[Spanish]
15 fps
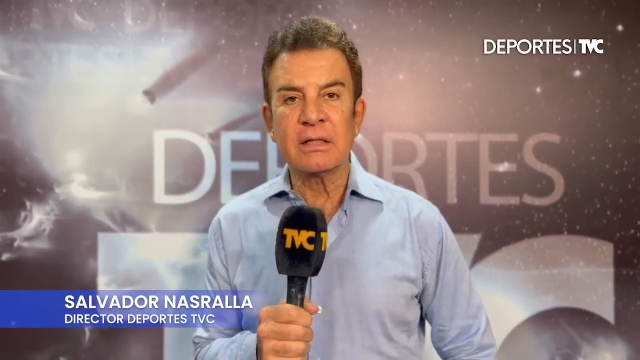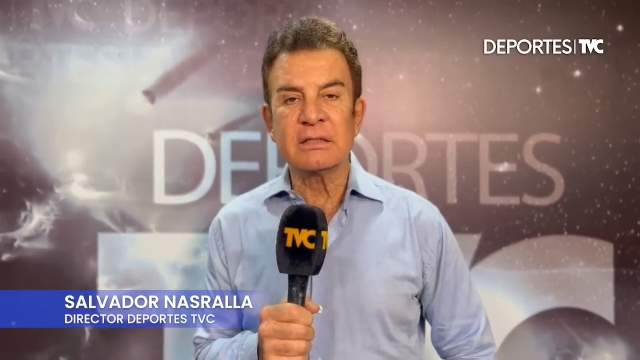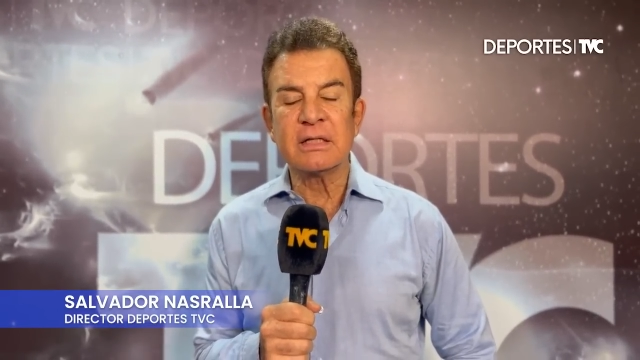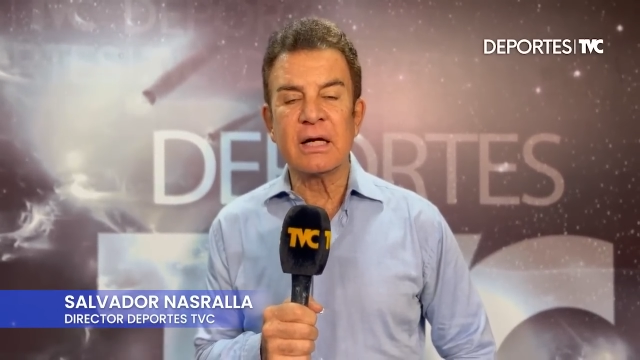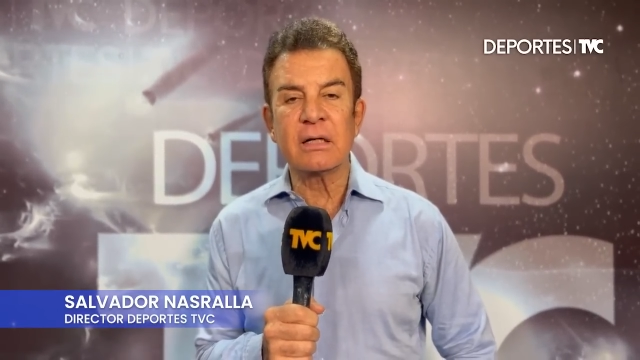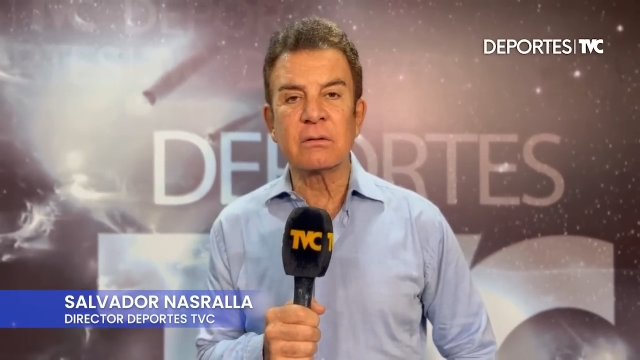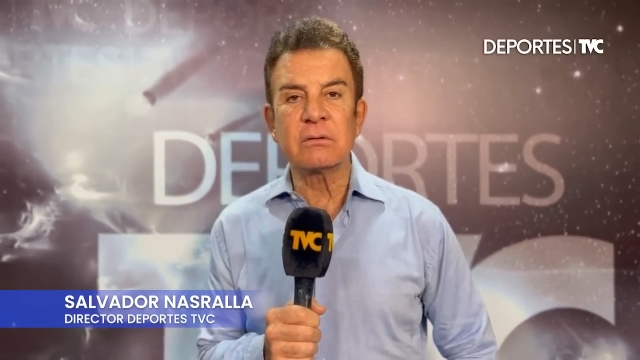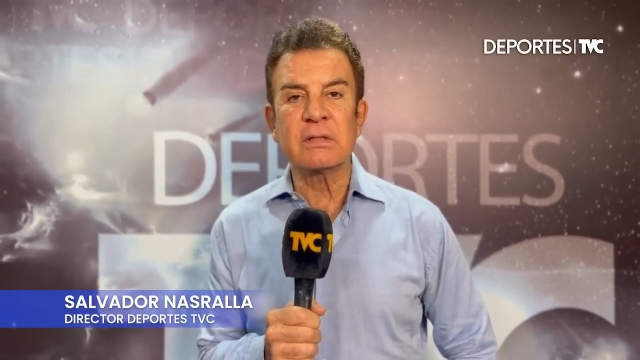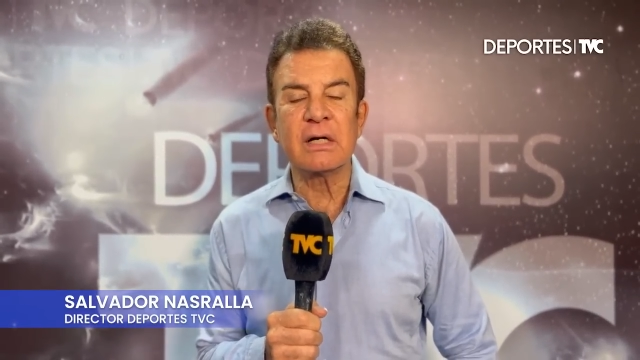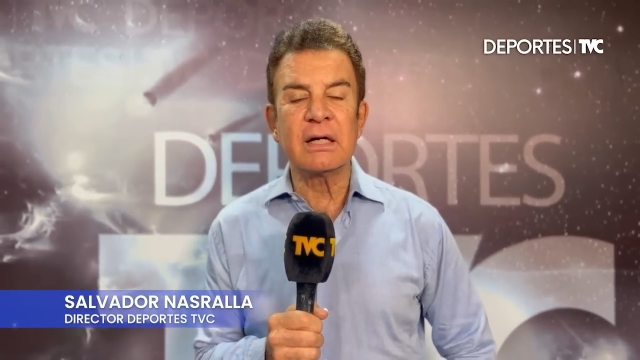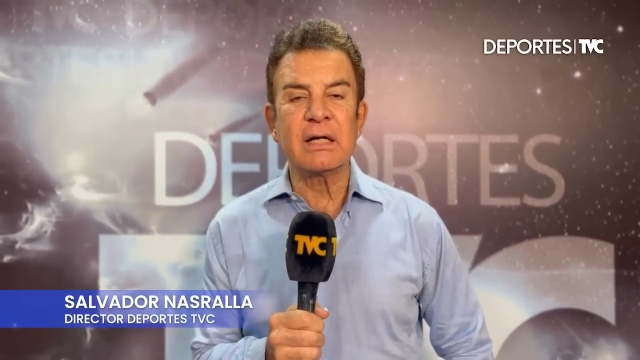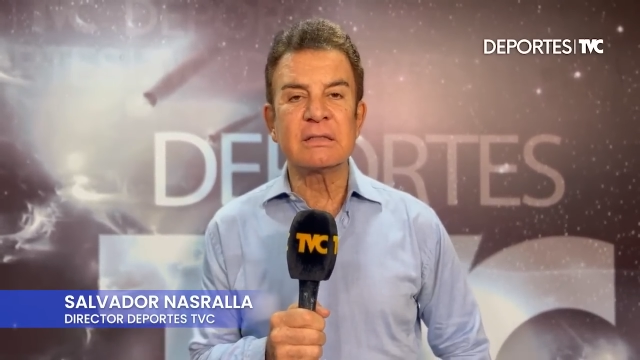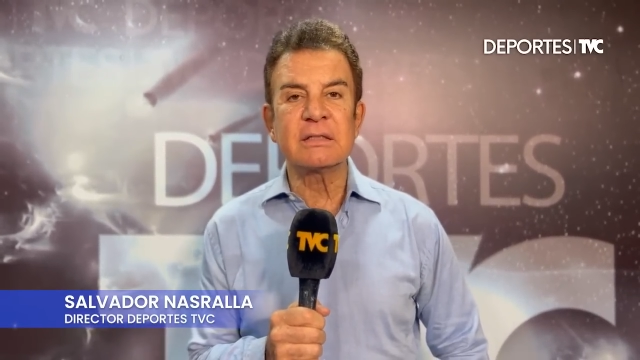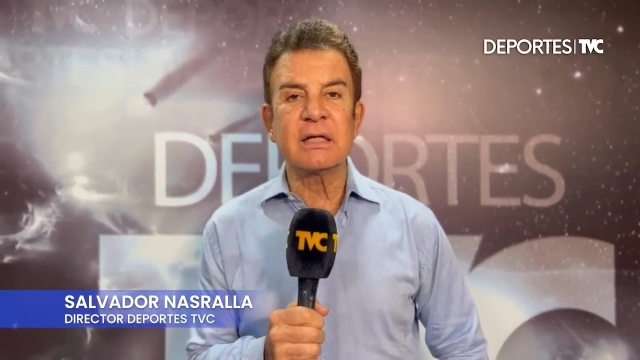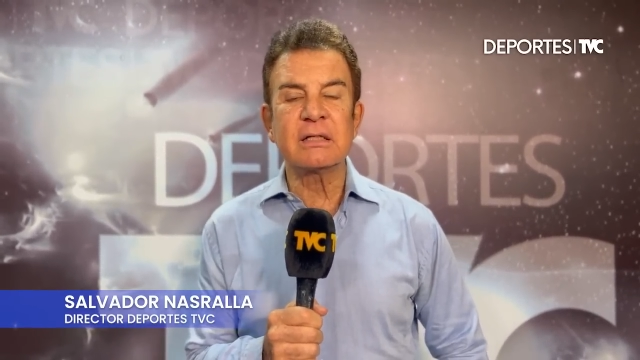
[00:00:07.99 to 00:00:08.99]
que será contra
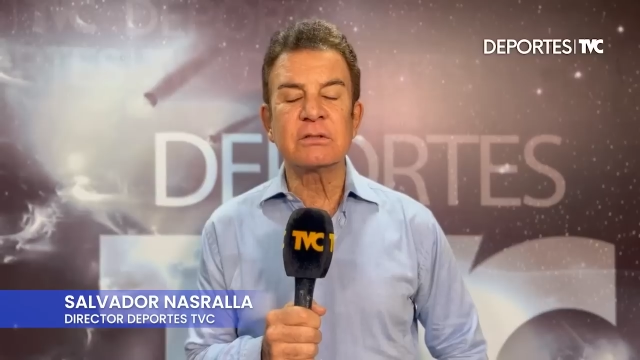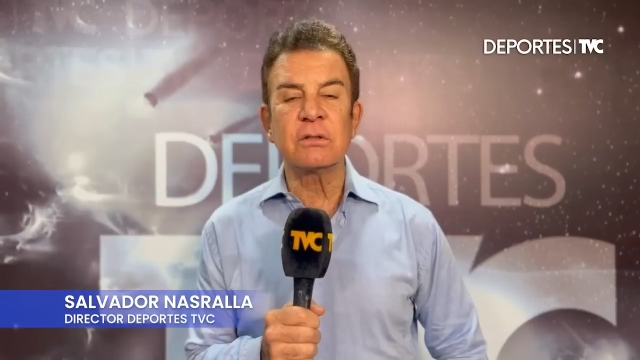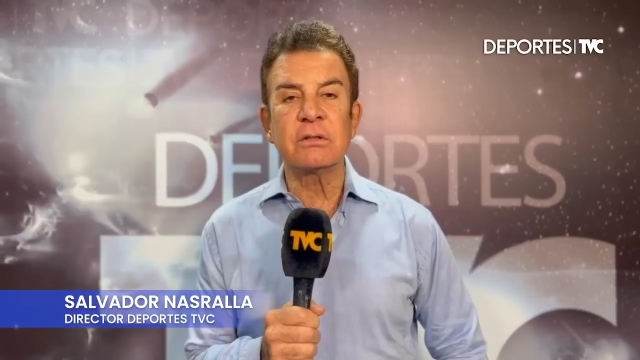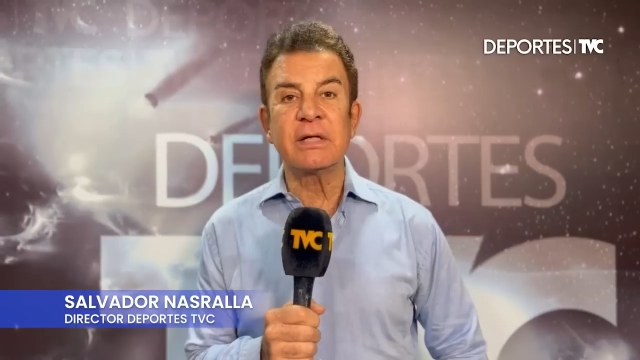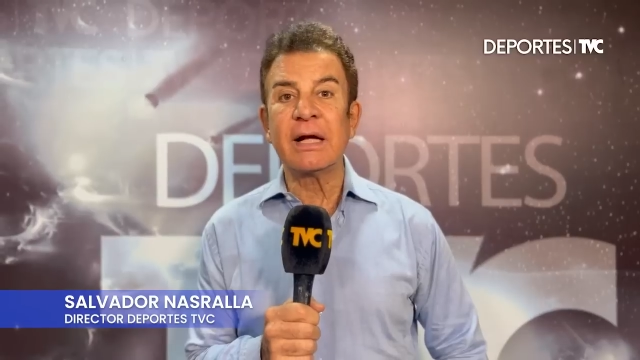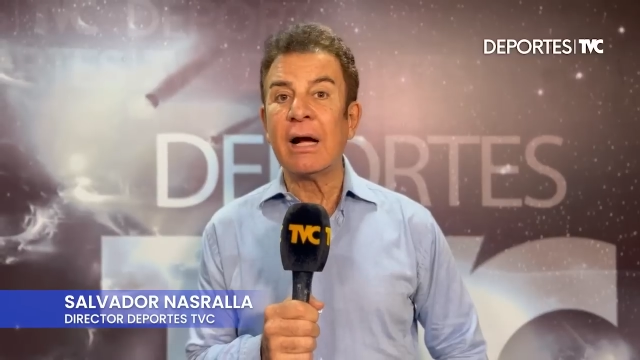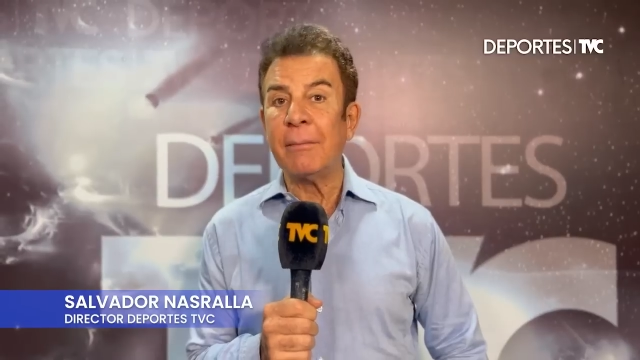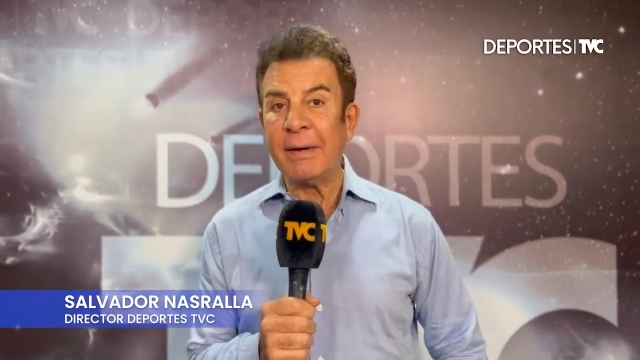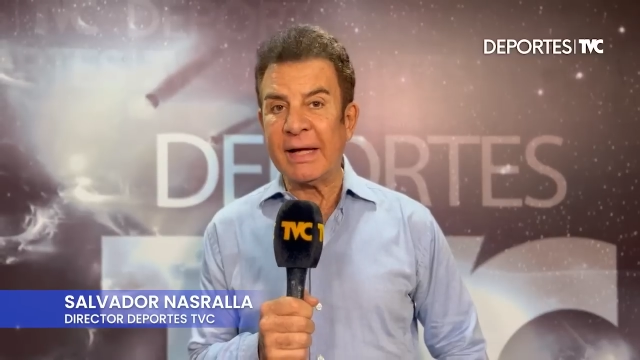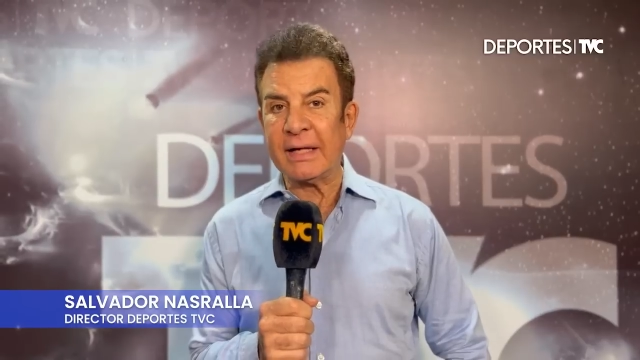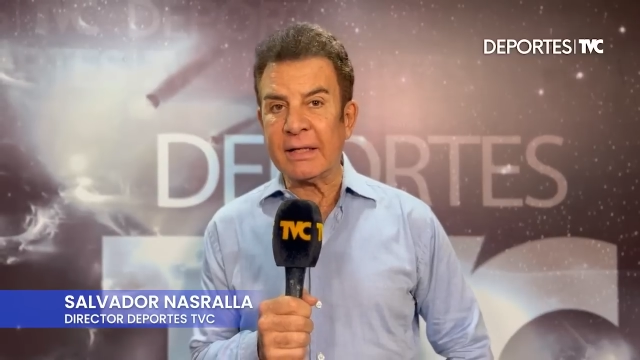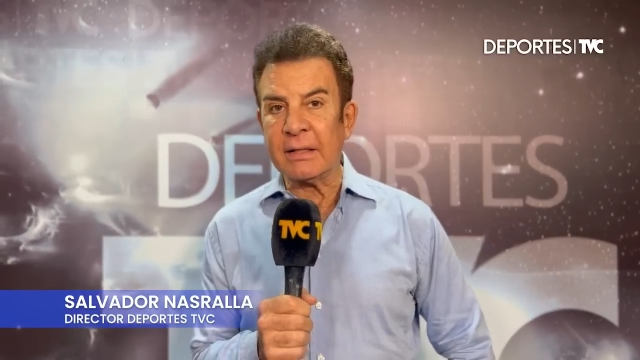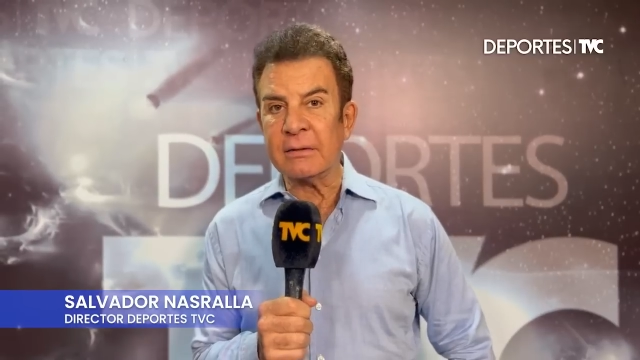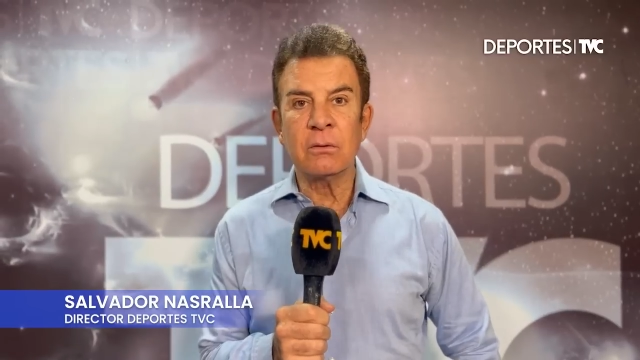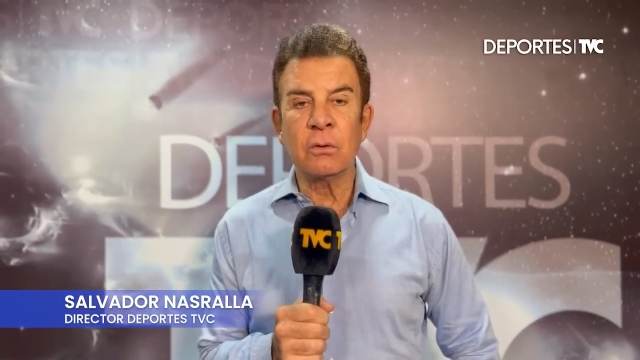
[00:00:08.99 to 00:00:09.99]
la selección de
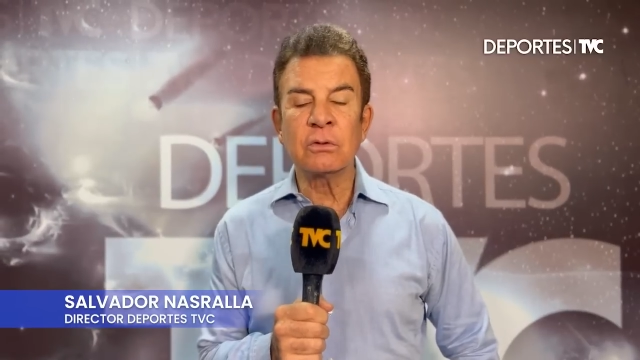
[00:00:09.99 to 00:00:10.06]
Jamaica,